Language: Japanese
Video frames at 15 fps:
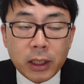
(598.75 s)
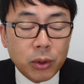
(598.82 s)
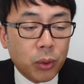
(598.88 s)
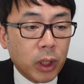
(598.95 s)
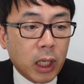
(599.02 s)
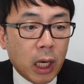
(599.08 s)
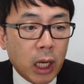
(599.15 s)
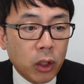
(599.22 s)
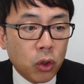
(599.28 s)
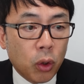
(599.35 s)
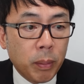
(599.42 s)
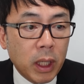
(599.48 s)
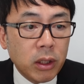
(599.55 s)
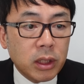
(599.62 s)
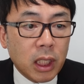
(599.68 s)
それからあと
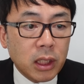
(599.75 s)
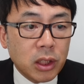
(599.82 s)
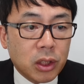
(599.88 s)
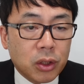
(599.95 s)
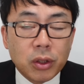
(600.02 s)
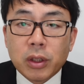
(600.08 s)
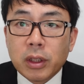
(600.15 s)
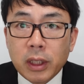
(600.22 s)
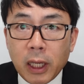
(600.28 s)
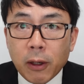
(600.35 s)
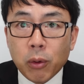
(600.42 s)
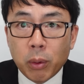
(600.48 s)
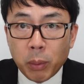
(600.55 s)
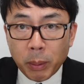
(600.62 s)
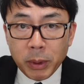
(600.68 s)
ベルジャンシク、ね、
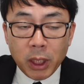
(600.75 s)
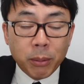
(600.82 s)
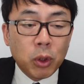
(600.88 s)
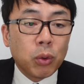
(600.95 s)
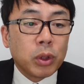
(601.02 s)
これも南